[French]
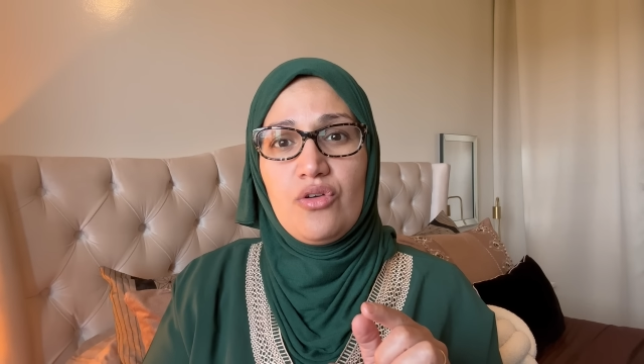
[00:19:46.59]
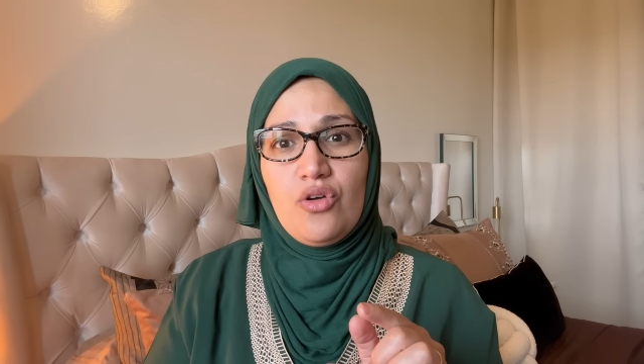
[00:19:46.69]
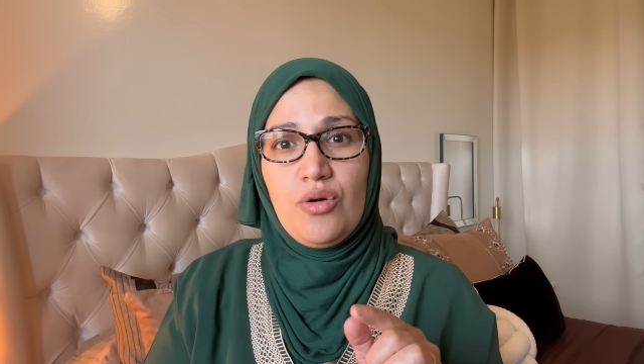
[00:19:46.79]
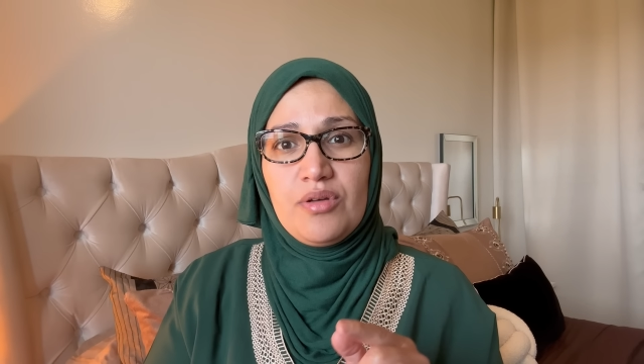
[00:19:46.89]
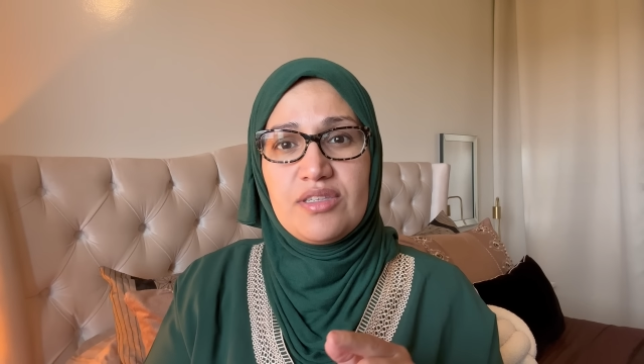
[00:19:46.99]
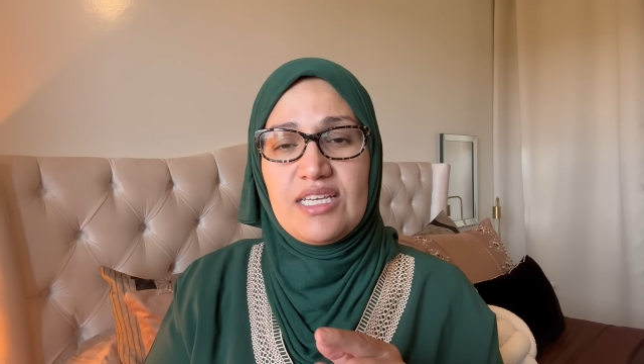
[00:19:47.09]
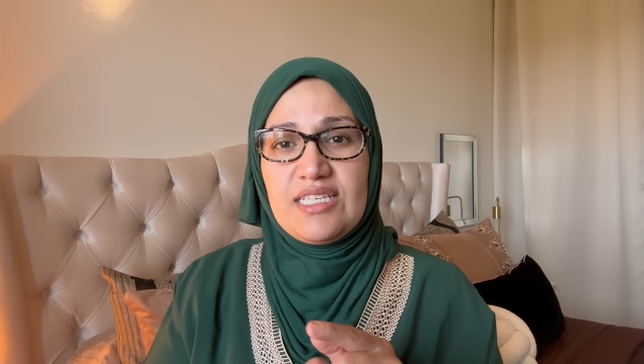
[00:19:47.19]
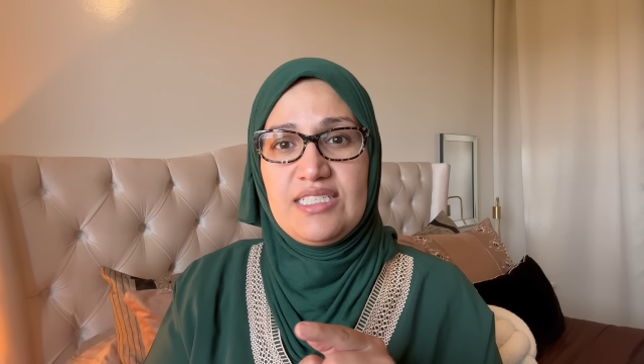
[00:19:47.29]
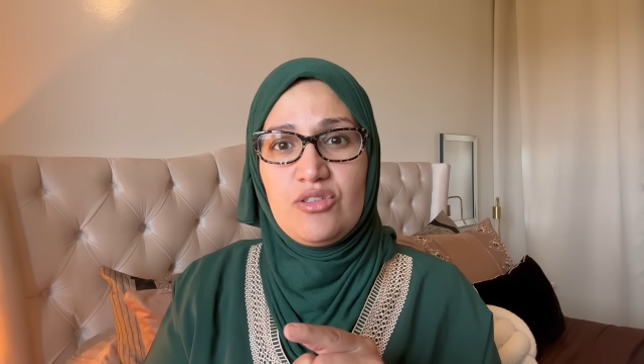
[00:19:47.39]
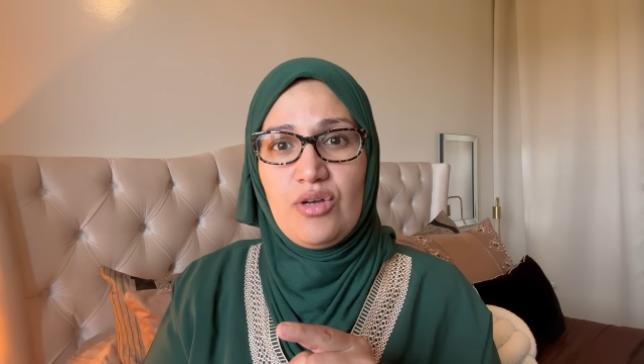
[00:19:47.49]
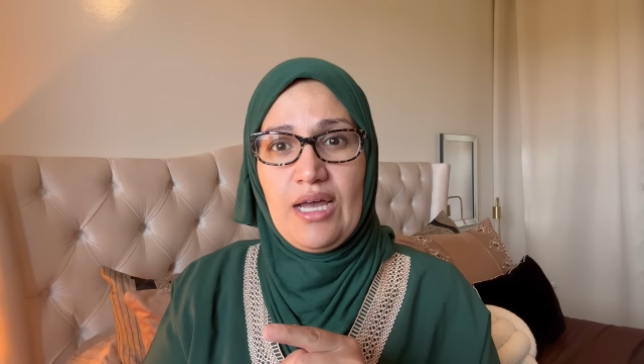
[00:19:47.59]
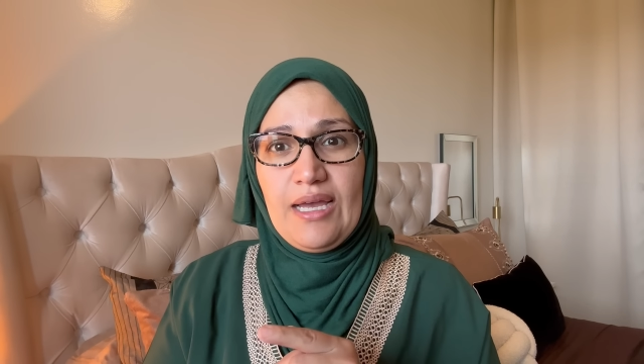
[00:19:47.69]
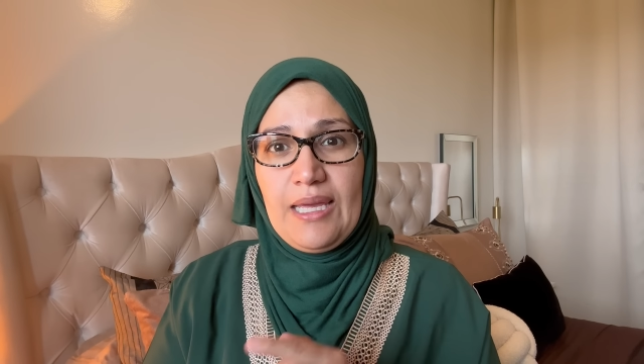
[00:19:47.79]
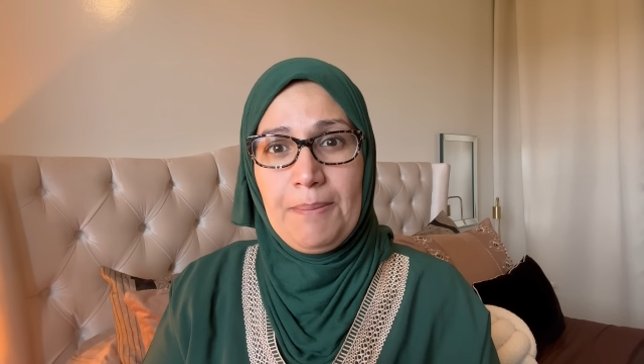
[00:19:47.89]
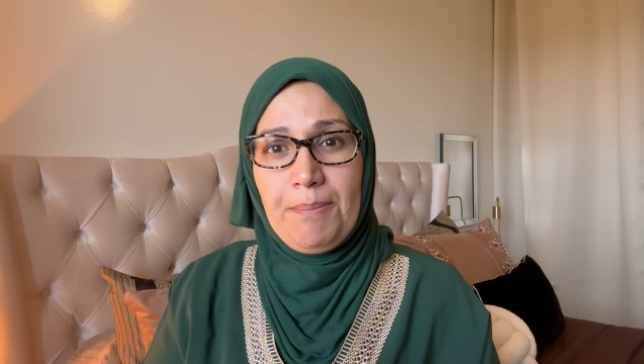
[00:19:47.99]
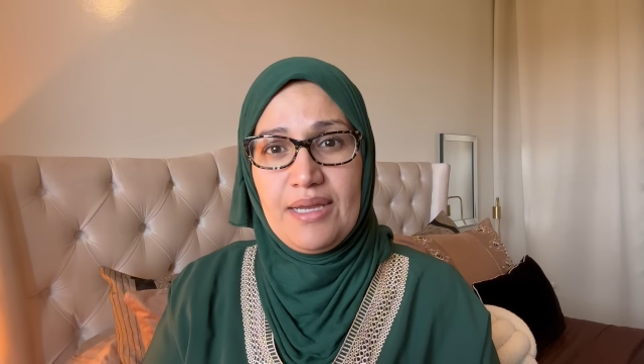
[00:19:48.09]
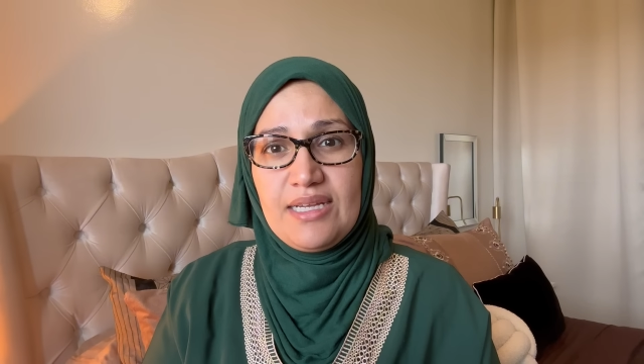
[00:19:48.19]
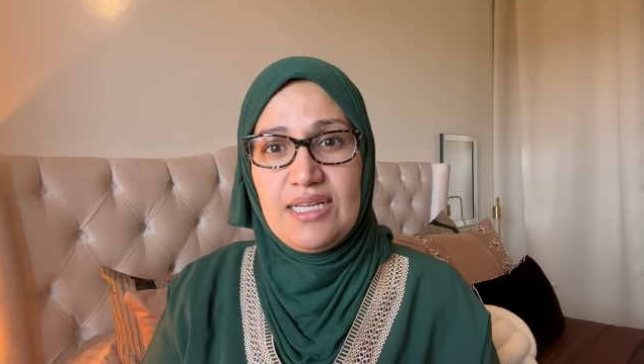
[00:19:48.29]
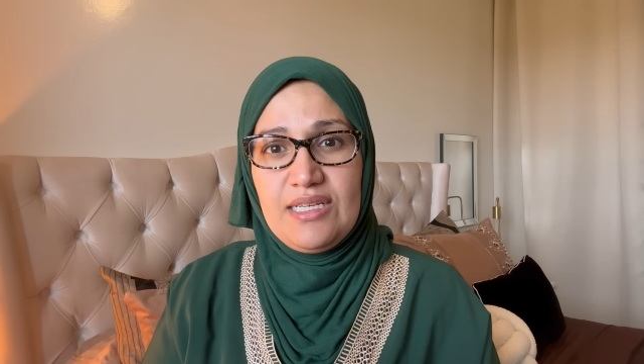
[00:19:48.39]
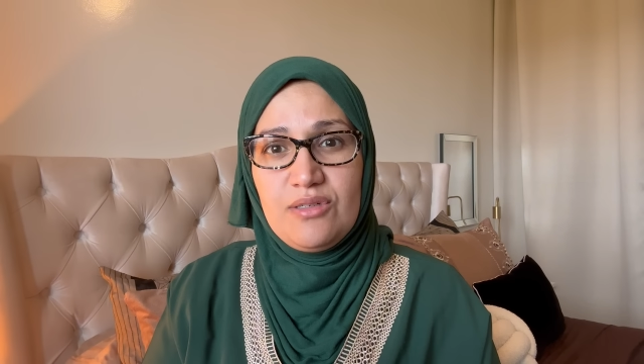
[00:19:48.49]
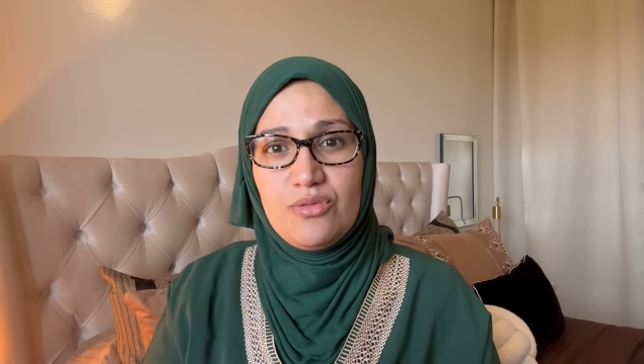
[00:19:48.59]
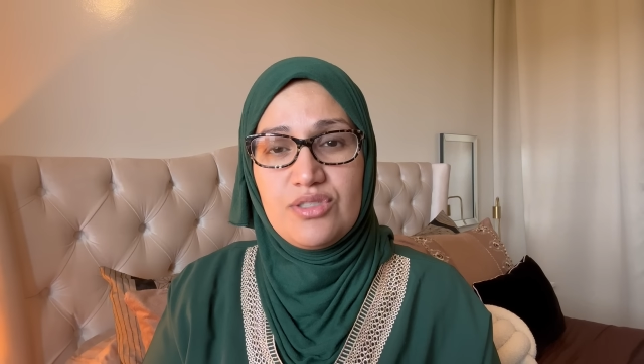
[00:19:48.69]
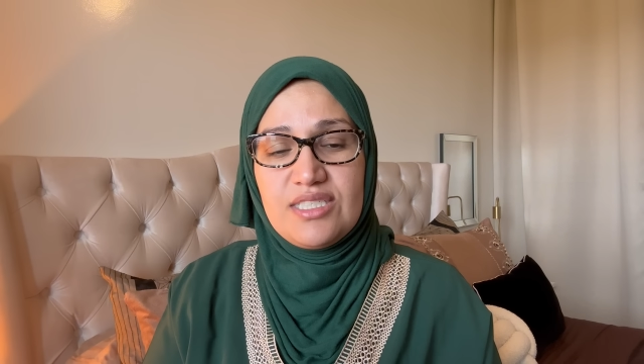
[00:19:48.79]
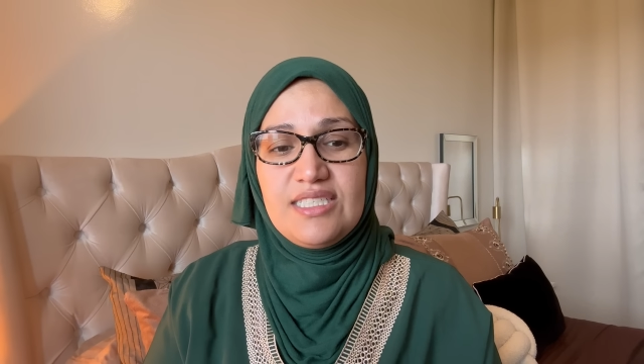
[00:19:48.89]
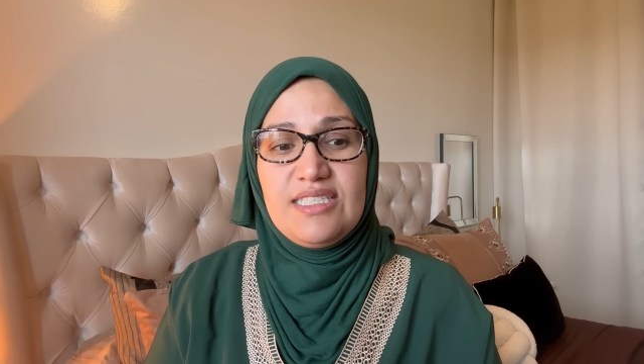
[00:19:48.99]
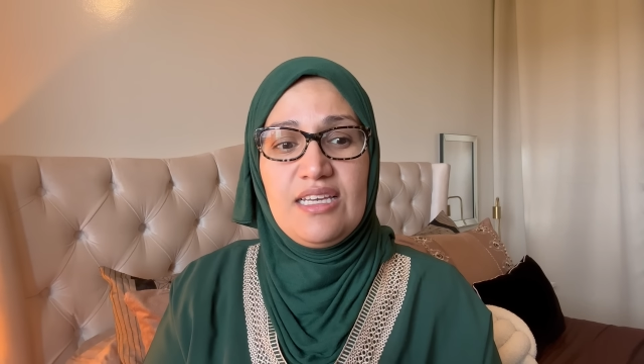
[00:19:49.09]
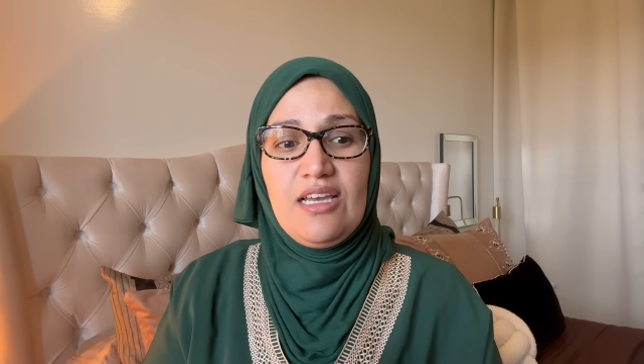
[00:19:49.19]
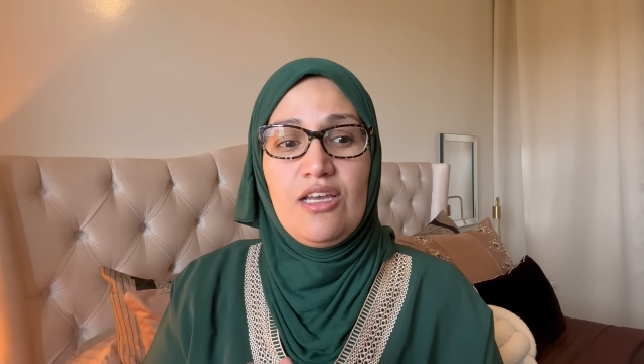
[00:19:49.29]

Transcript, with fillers: commentaire qui sera épinglé aussi